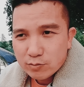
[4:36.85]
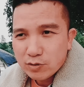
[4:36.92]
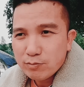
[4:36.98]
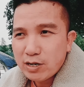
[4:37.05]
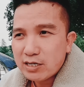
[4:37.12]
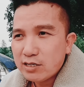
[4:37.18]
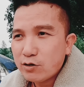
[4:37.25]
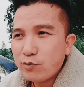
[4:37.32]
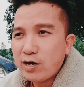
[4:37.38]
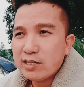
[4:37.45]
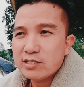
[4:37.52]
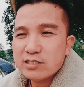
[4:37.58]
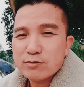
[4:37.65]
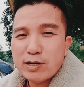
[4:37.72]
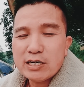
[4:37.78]
nó bán ra
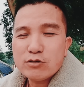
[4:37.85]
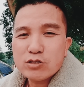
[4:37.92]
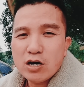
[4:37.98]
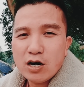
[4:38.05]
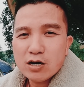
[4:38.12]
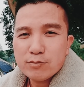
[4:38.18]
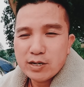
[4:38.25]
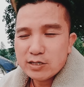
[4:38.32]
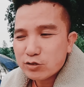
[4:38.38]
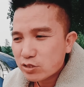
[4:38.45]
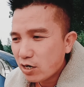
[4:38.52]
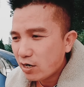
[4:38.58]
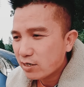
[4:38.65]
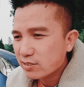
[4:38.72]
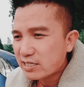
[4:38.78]
ngoài thì chỉ bán cho thợ bán cho
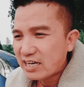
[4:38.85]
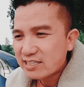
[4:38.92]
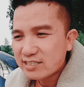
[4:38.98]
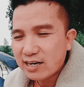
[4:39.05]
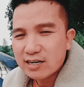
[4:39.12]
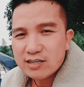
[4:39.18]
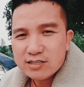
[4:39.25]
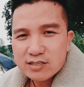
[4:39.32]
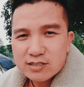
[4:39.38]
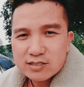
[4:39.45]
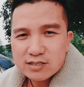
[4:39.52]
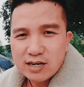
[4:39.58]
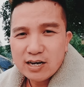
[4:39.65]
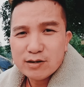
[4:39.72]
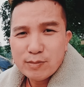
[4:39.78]
thợ thì giá rẻ hơn
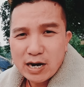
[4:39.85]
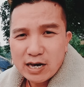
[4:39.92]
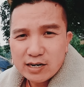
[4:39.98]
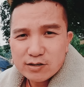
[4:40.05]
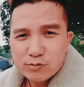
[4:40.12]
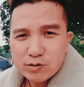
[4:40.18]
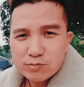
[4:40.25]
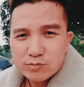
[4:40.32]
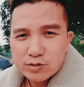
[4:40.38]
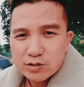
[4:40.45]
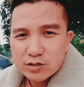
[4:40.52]
thì ai bán đúng không